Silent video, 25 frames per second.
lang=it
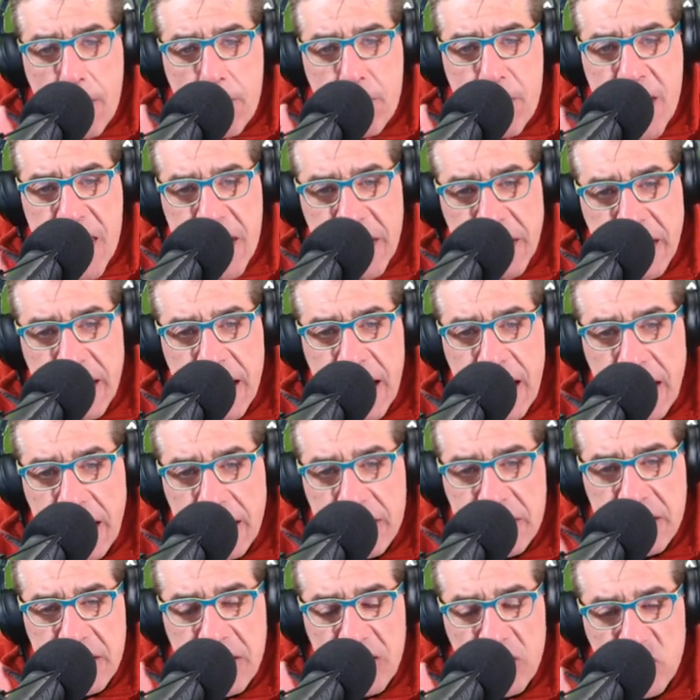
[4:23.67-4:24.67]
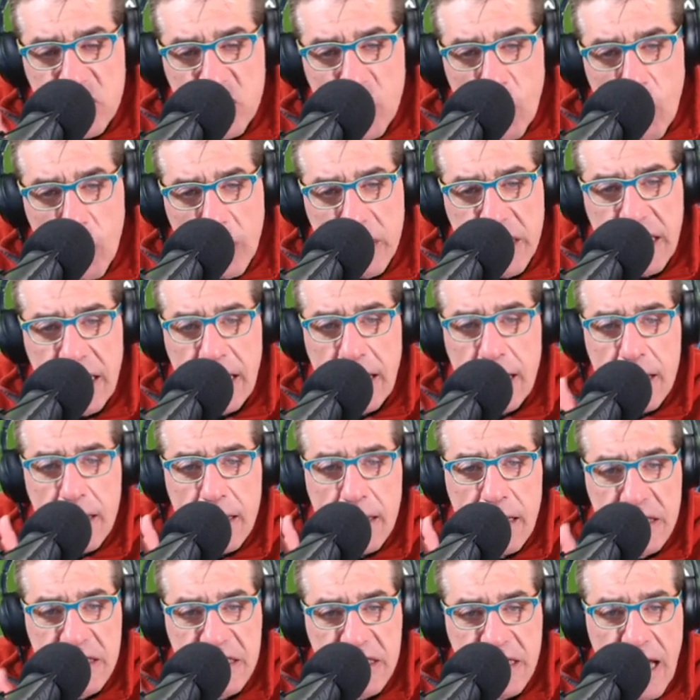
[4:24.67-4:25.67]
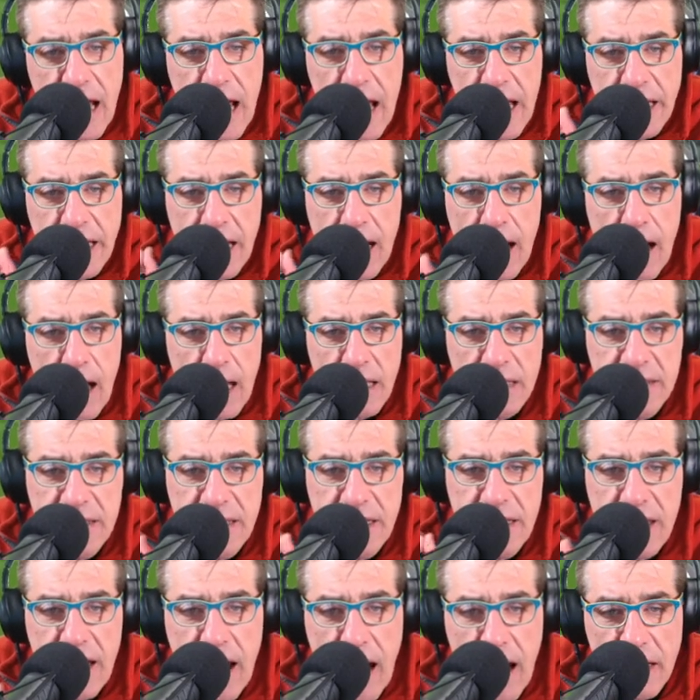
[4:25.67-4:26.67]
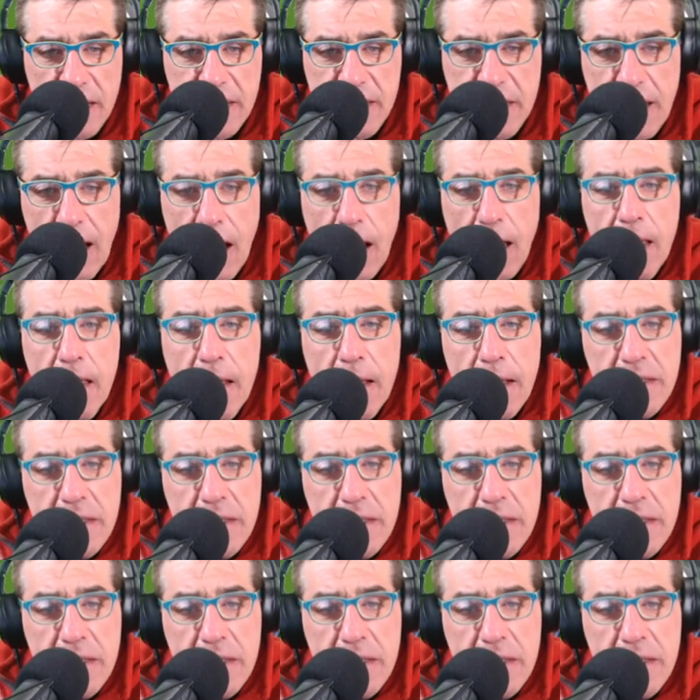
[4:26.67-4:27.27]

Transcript: perché ti giochi la Serie A diretta,